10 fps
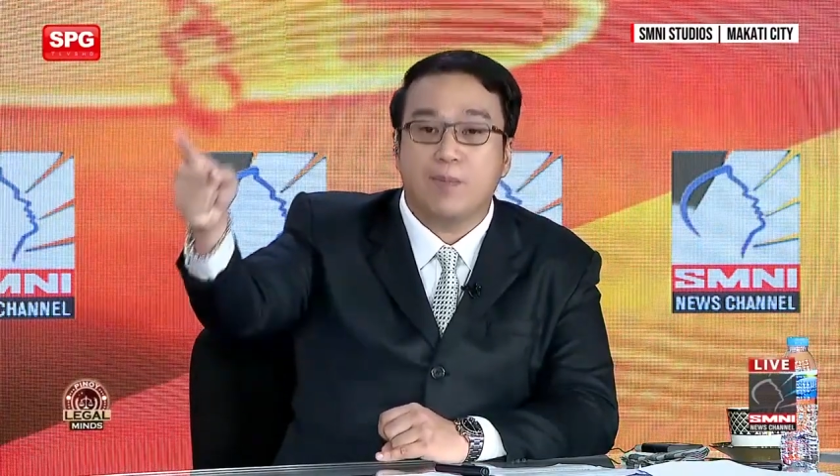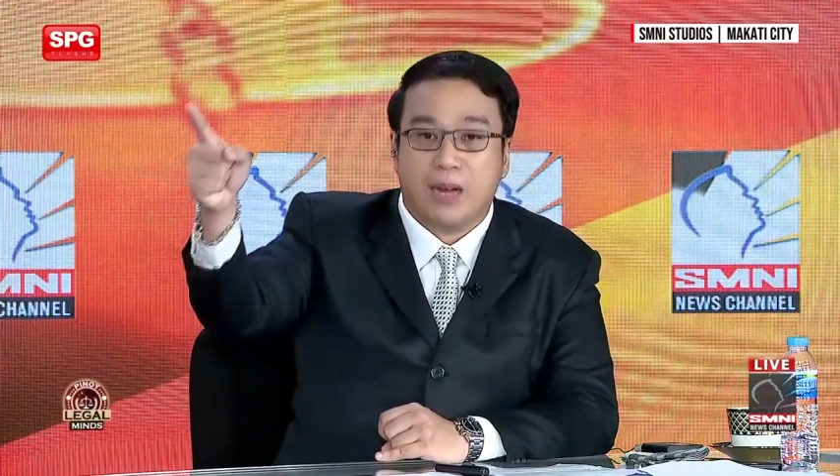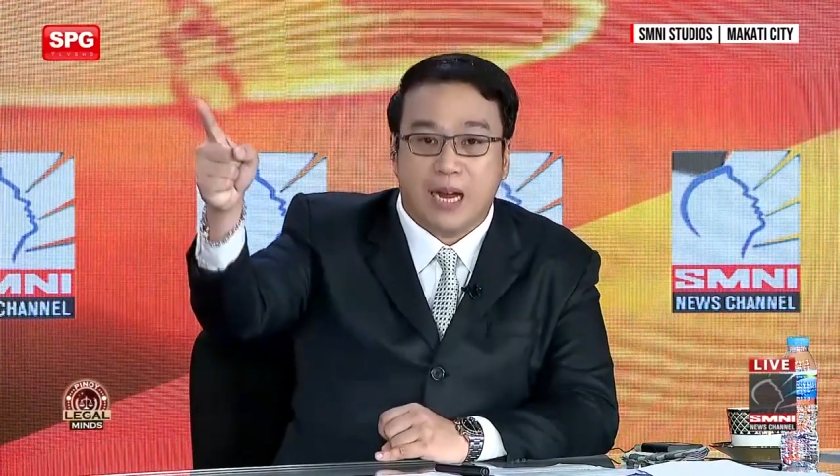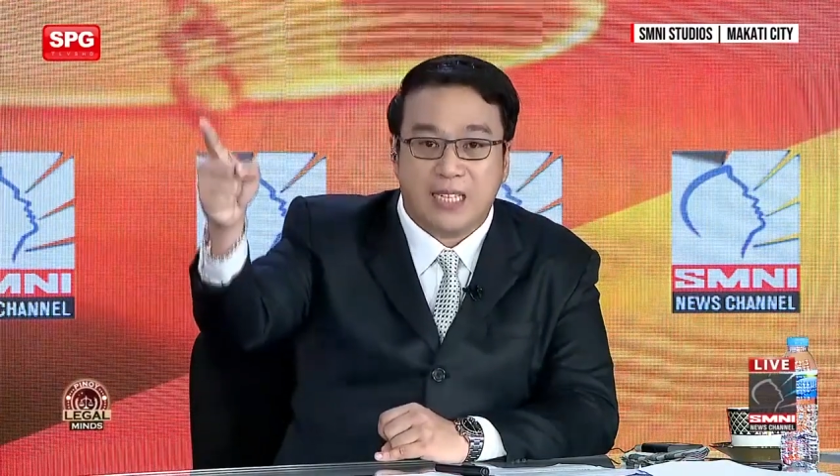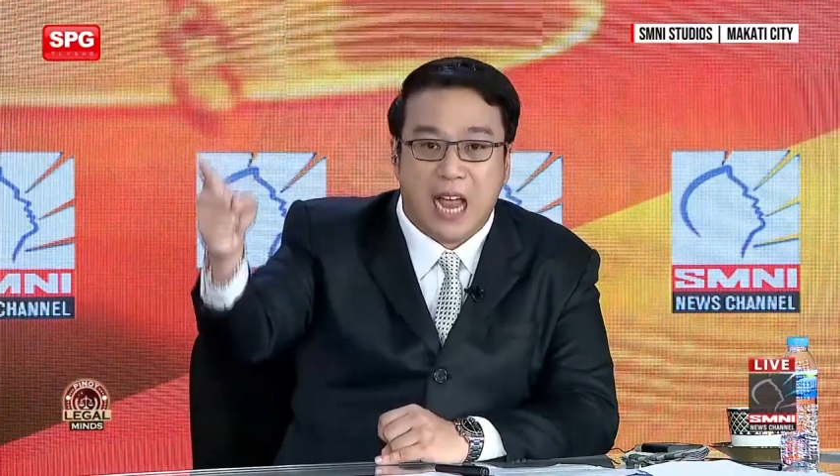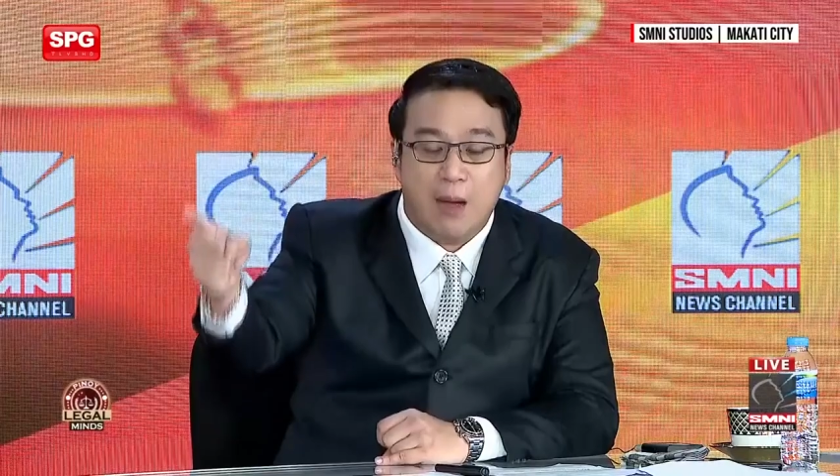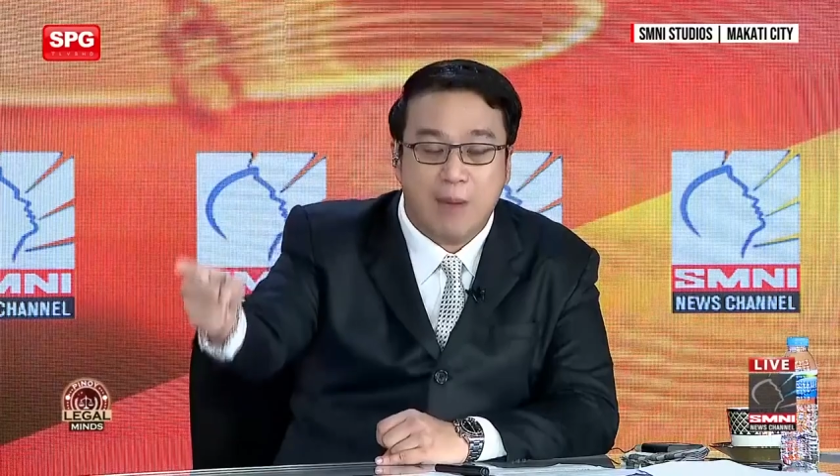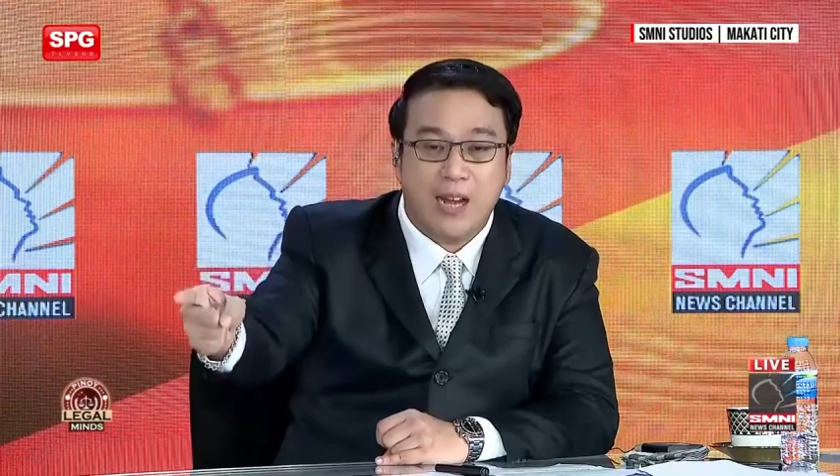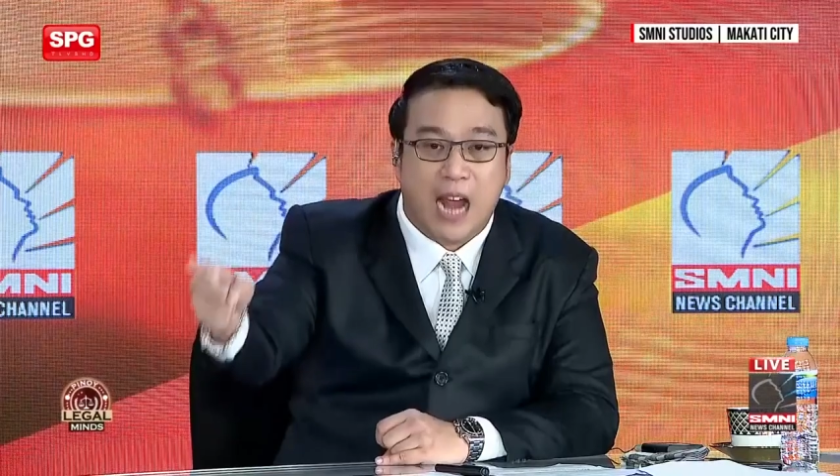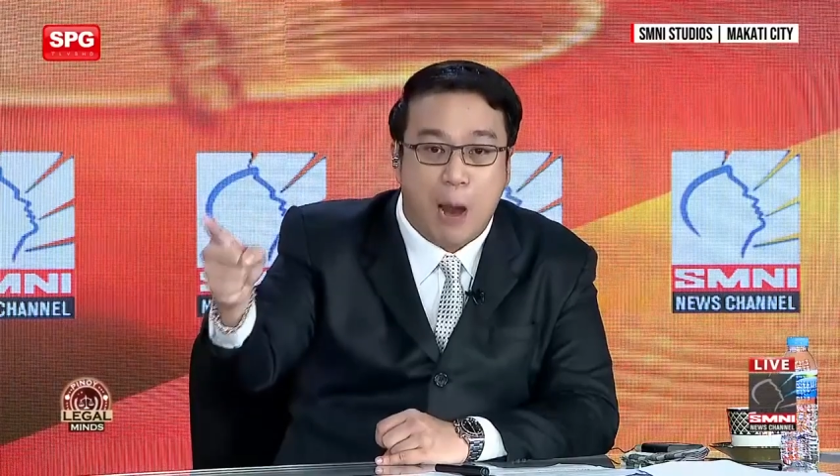
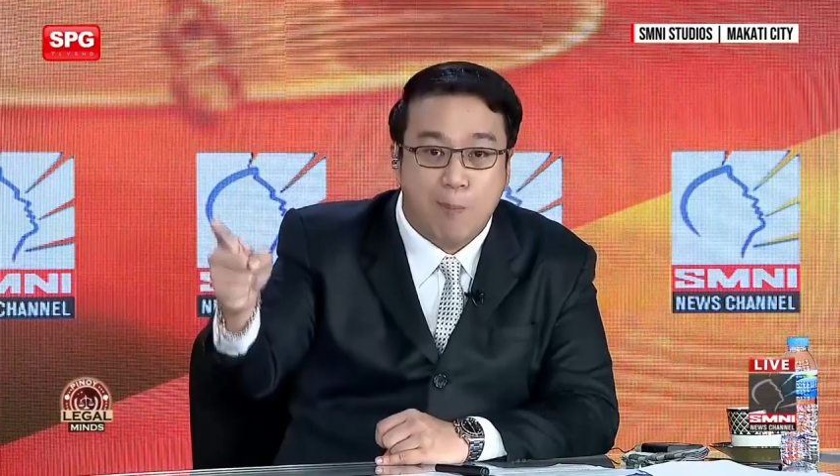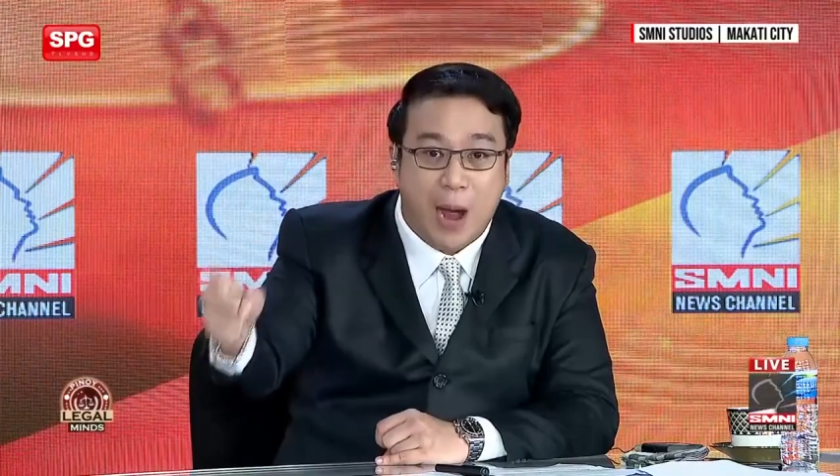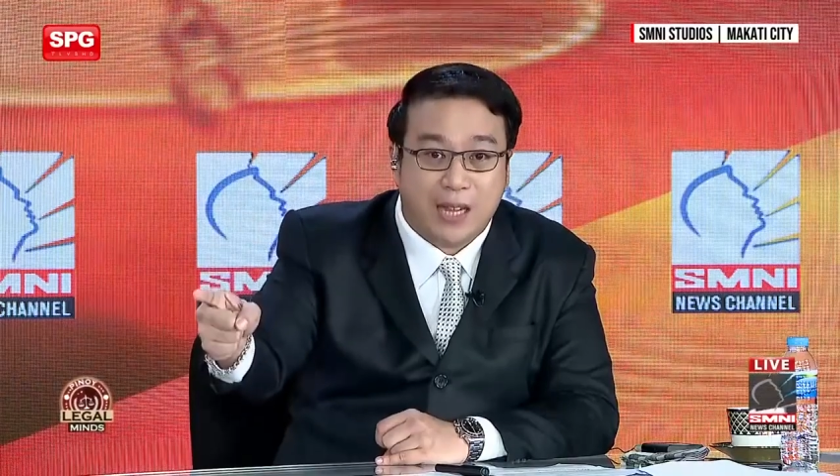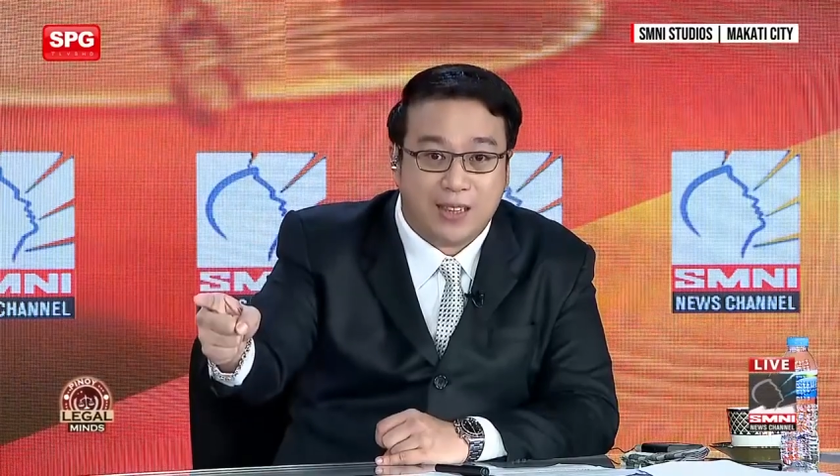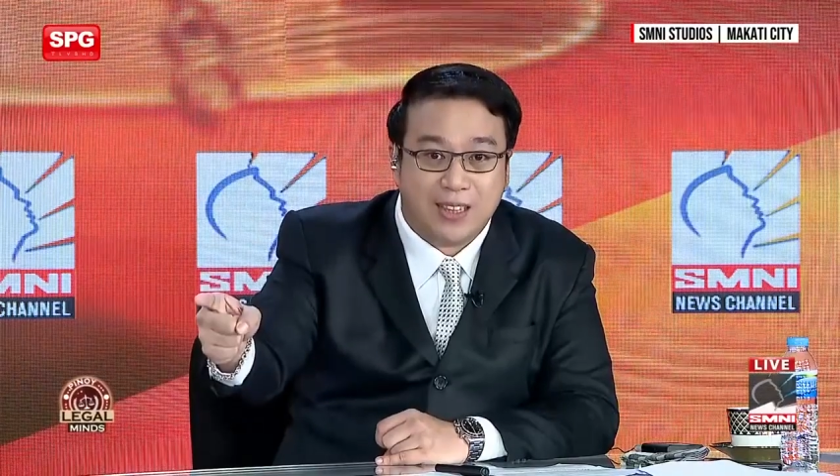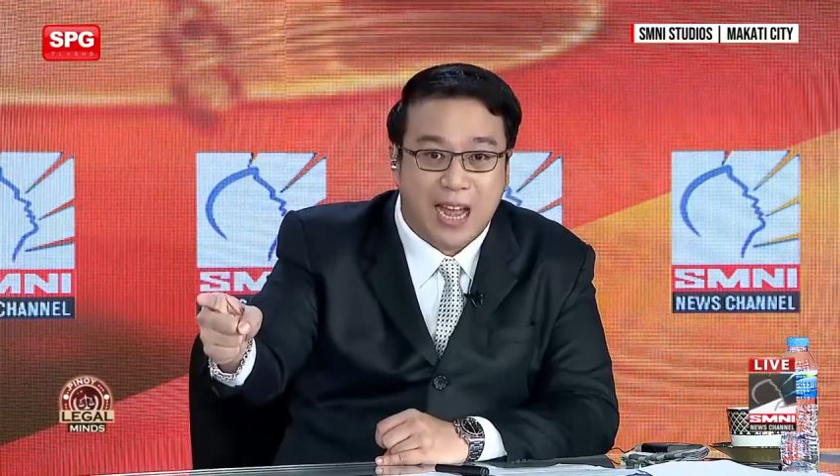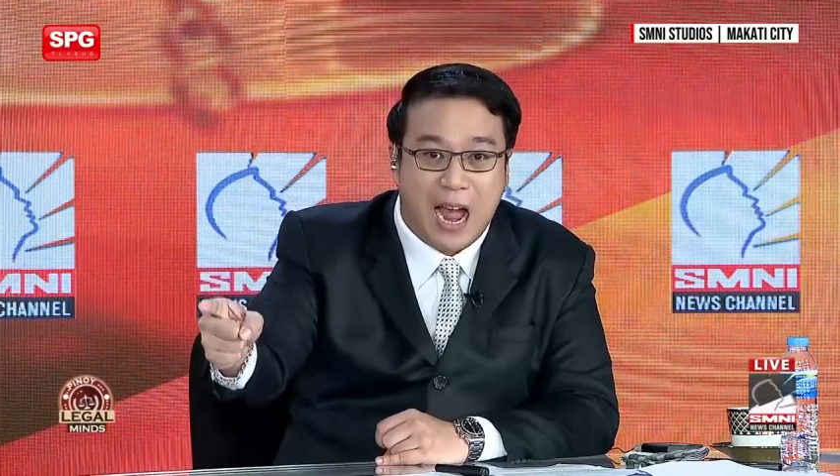kasama dapat